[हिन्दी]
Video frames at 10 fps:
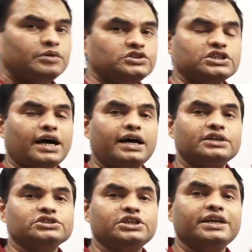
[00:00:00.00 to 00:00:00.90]
पे
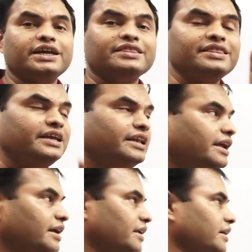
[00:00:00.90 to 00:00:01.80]
चार्ज की कितनी
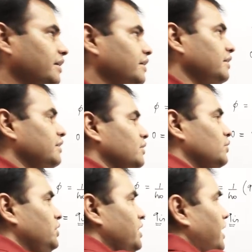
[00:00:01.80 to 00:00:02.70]
लेयर है
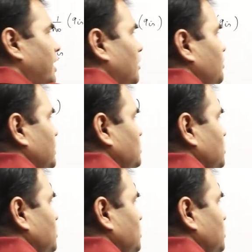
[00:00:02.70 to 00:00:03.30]
तो यहां पे एक